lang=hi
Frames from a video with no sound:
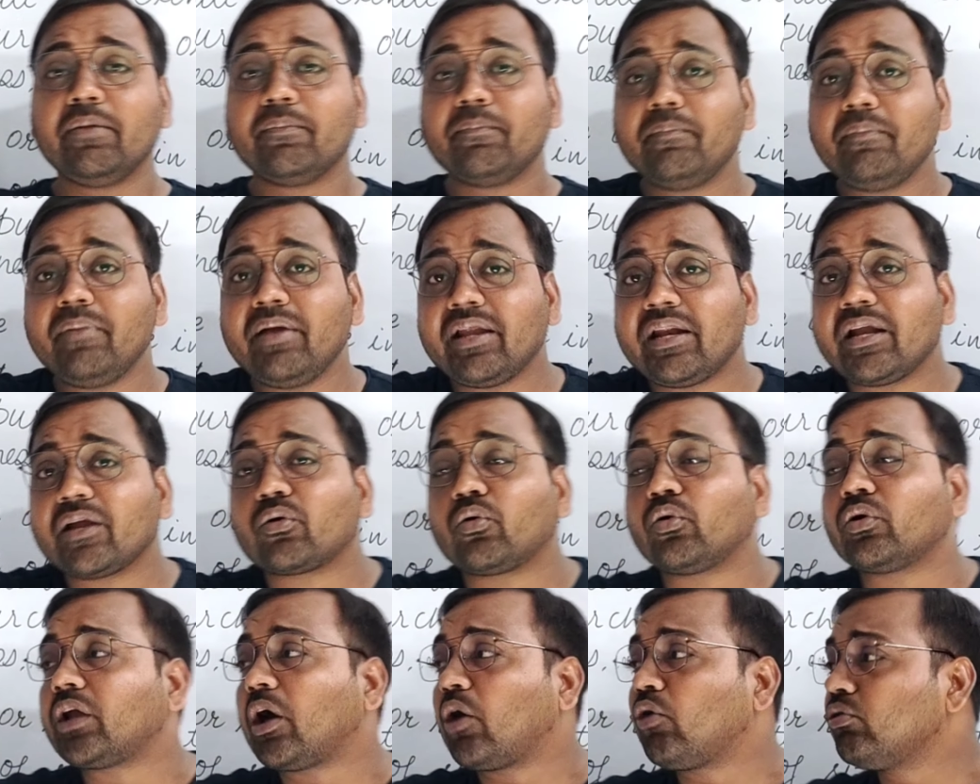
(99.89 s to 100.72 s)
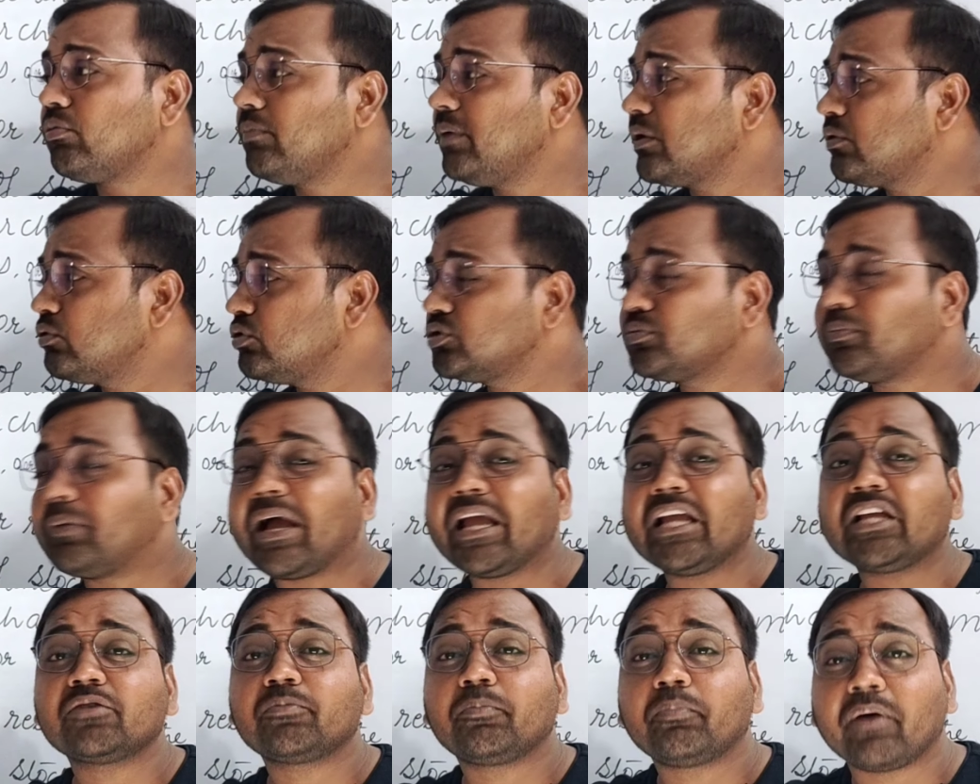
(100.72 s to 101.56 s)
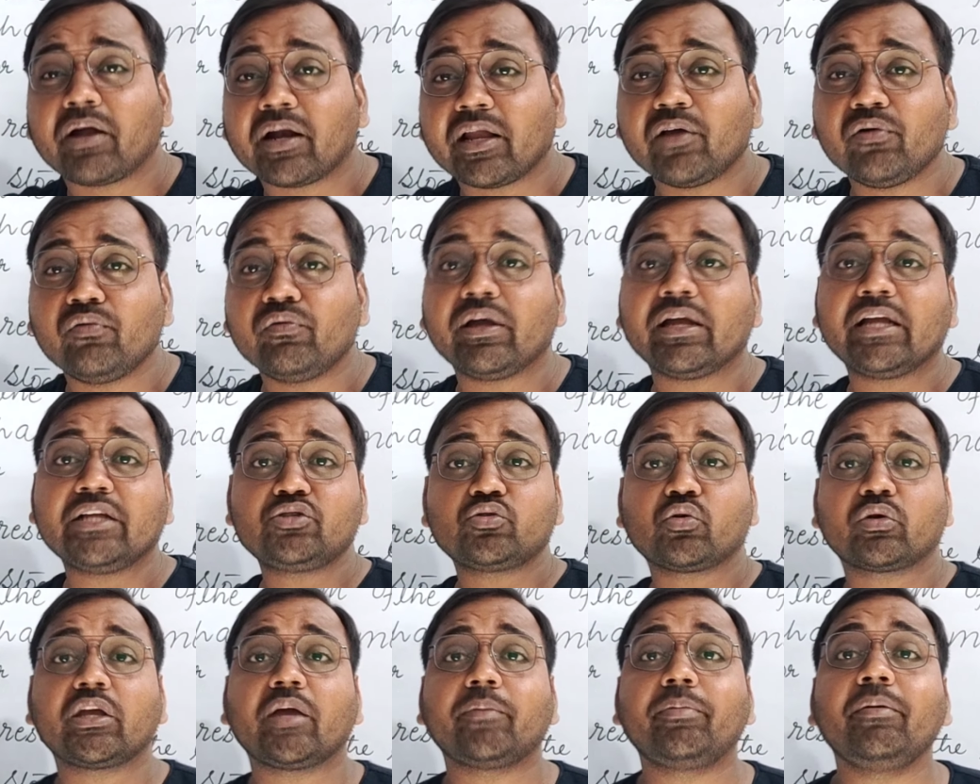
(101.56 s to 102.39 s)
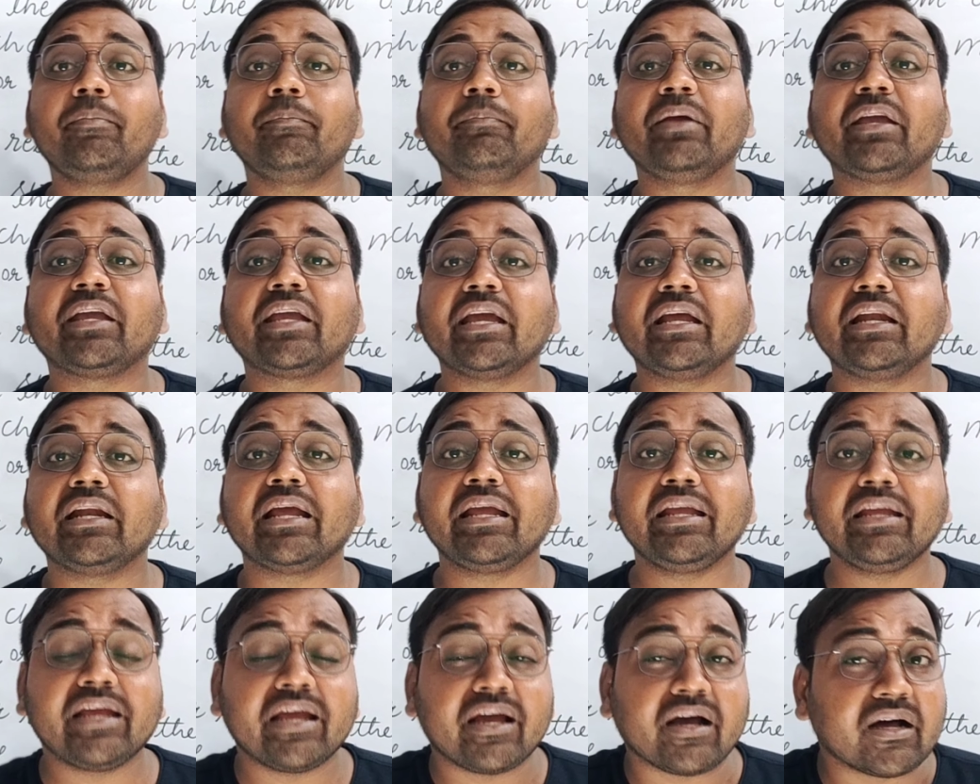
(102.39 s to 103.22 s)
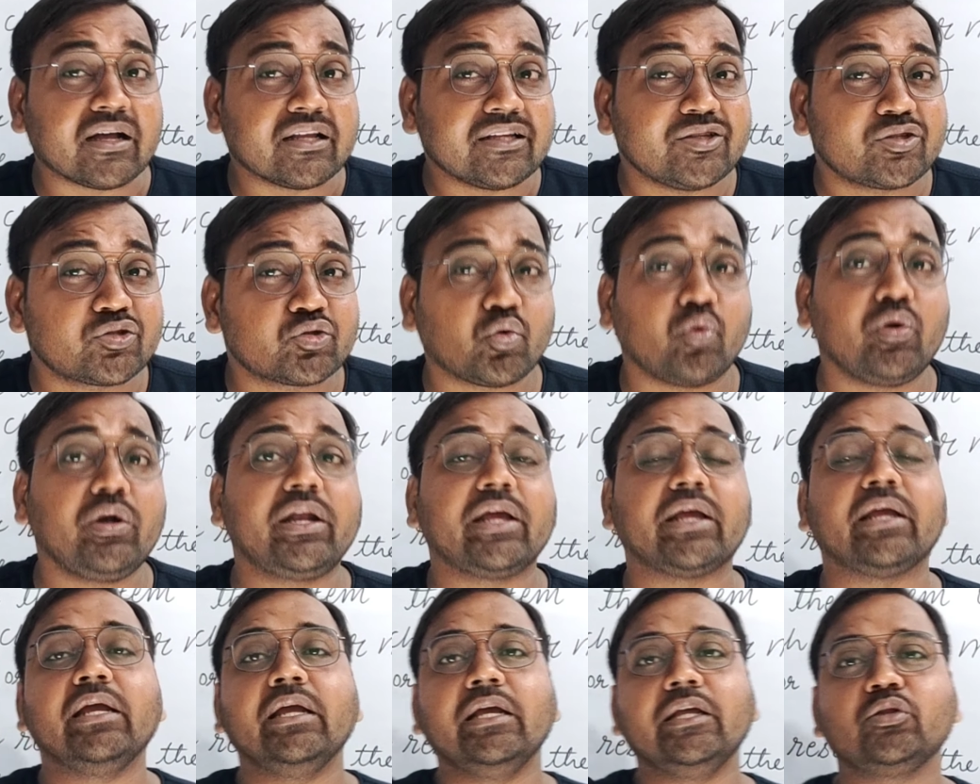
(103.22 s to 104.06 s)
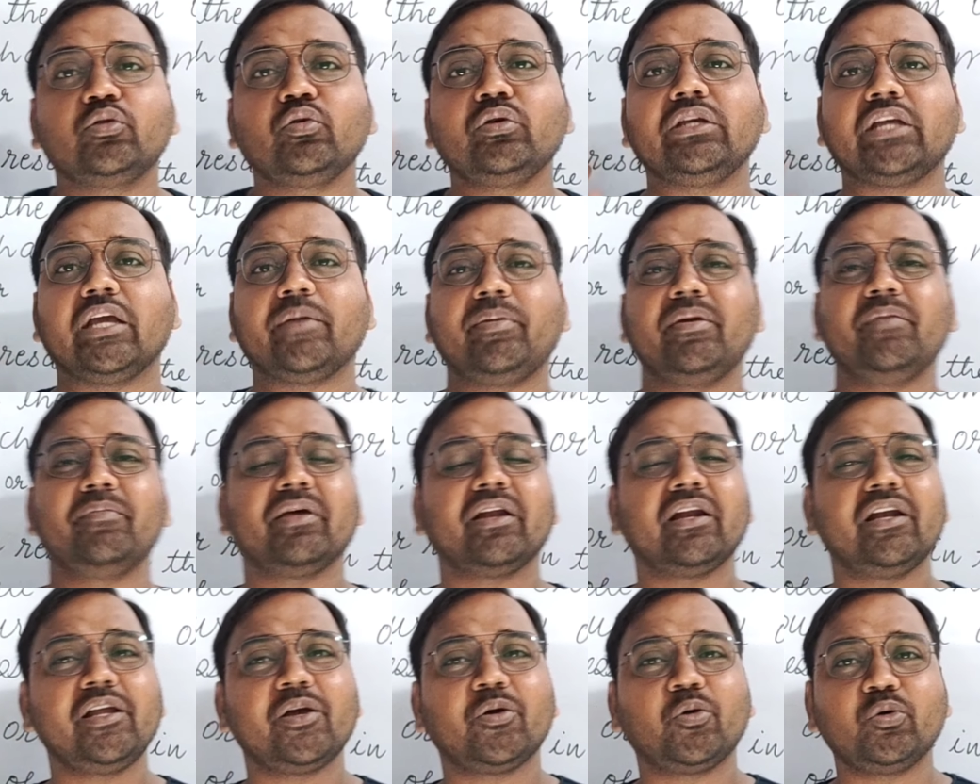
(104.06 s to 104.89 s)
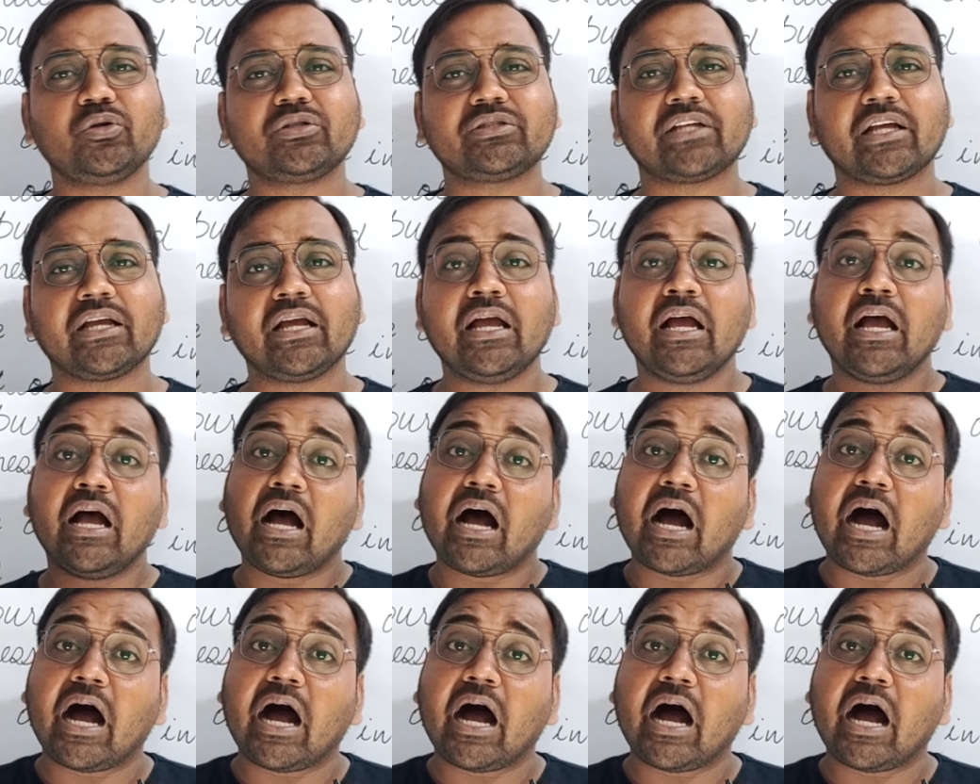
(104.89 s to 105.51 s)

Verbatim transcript: मेरे गोडाउन में कुछ बाइक पड़े हुए हैं जो कि अभी बिके नहीं है अनसोल्ड है तो ये भी मेरे लिए गुड्स है